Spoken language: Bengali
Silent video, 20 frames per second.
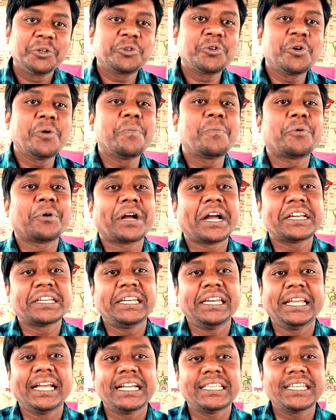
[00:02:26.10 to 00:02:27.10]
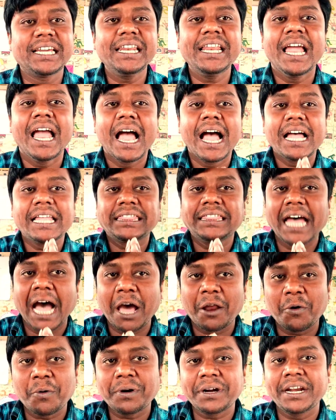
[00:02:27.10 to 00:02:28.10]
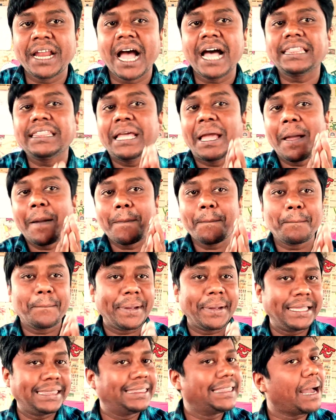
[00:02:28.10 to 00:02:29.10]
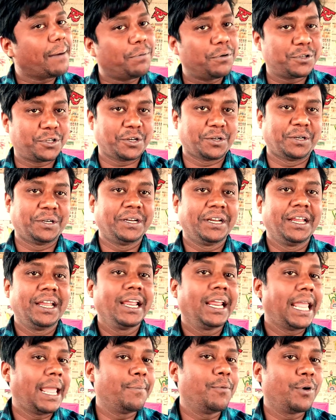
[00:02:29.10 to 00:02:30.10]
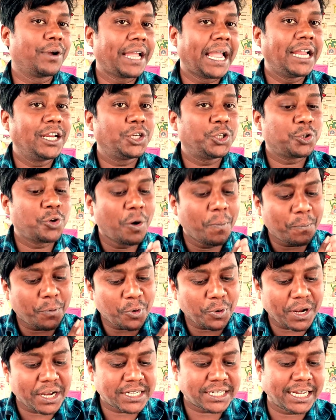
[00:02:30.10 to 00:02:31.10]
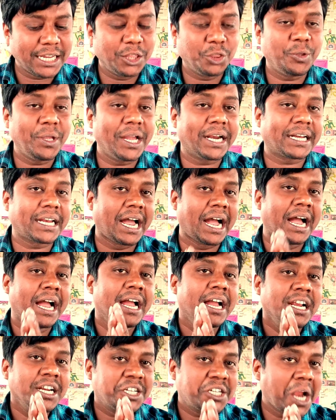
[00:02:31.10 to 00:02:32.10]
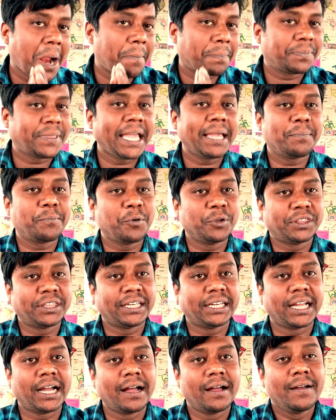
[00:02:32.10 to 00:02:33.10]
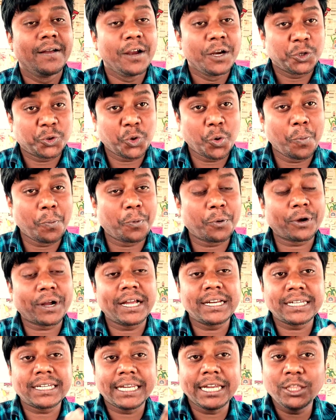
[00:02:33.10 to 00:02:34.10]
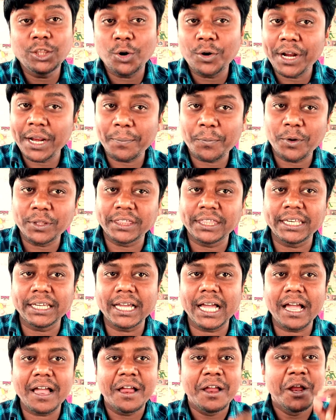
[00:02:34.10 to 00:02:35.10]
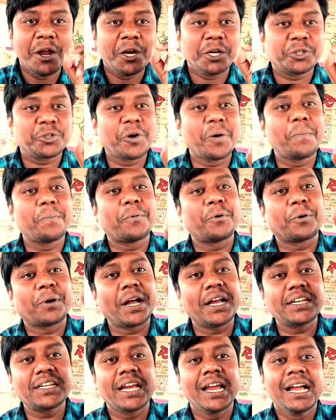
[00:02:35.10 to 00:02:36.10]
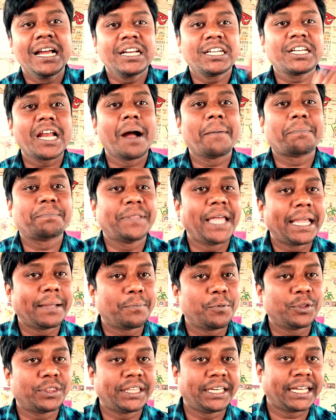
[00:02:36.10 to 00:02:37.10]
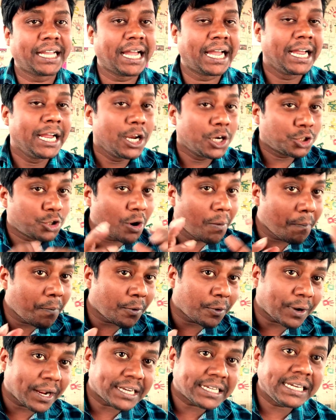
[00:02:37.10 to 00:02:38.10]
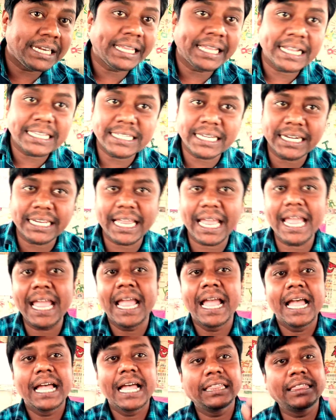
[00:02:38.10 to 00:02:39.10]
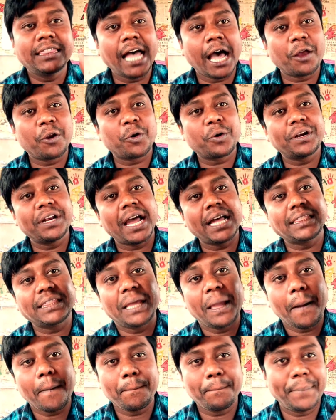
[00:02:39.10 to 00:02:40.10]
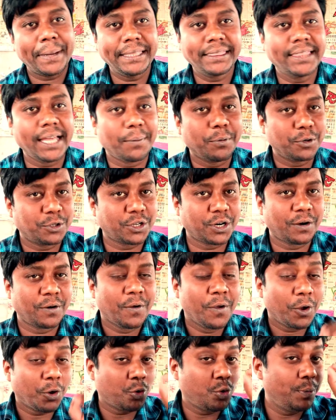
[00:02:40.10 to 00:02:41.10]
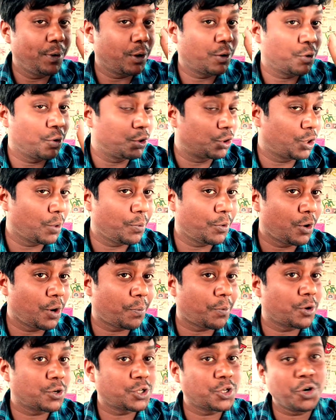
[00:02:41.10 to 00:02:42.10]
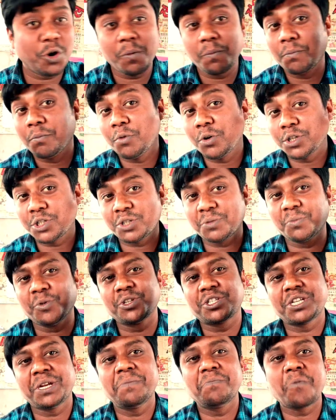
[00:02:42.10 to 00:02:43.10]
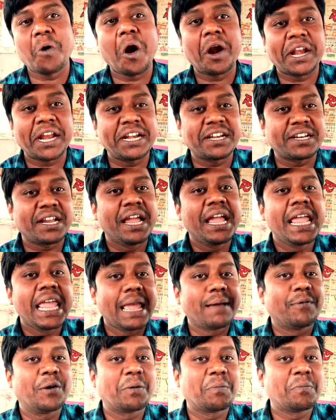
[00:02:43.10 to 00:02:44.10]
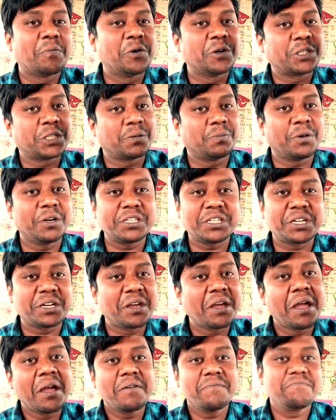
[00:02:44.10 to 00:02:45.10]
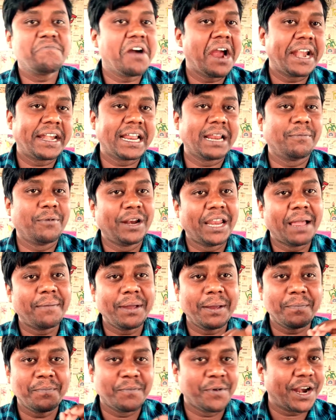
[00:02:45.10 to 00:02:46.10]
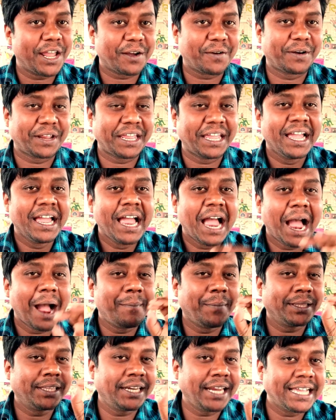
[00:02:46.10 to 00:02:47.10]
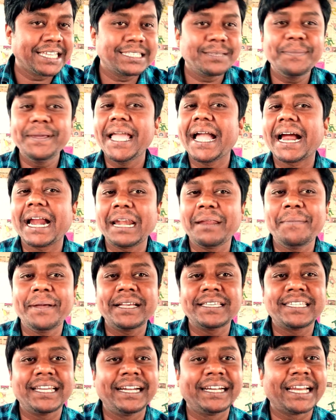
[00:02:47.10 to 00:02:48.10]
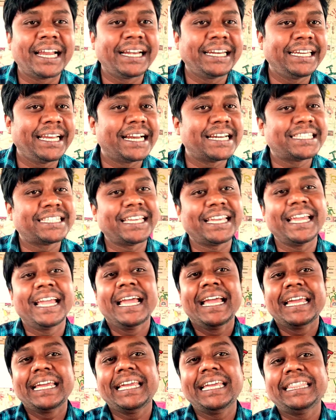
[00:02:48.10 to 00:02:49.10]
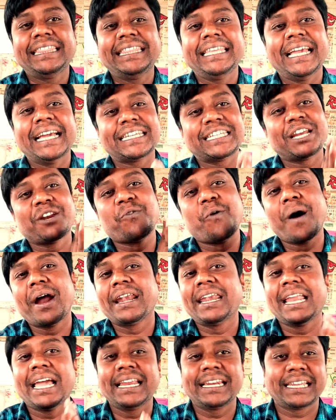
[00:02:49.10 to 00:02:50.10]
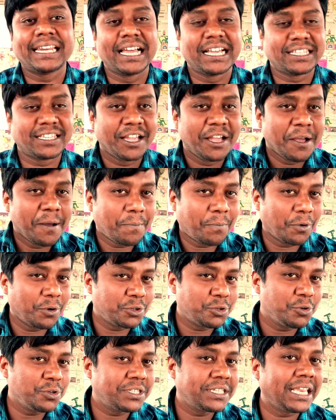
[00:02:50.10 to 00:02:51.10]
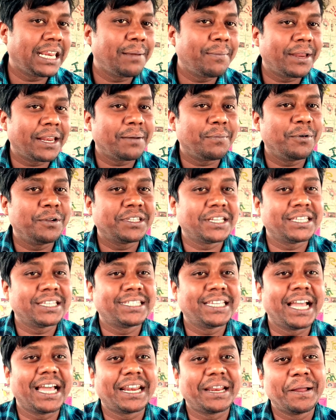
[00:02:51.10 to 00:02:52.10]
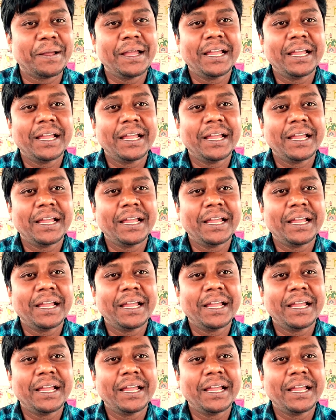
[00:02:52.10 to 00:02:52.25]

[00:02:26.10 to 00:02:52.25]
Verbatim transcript: সোমপ্রকাশ লিখেছেন দ্বারকনাথ বিদ্যাভূষণ এবং এই সোমপ্রকাশ কিন্তু একটা সাপ্তাহিক পত্রিকা সোমপ্রকাশ কী ধরনের পত্রিকা সোমপ্রকাশ সাপ্তাহিক পত্রিকা সোমপ্রকাশ লিখেছেন কে দ্বারকনাথ বিদ্যাভূষণ খুবই গুরুত্বপূর্ণ প্রশ্ন মোস্ট মোস্ট ইম্পর্ট্যান্ট এবং মোস্ট মোস্ট ভাইটাল বলে আমি মনে করি আমাদের এসবি একাডেমিক সেন্টার নিয়ে আসছে ইতিহাসের অনলাইন ক্লাস প্রচুর ছেলেমেয়েরা বলছে স্যার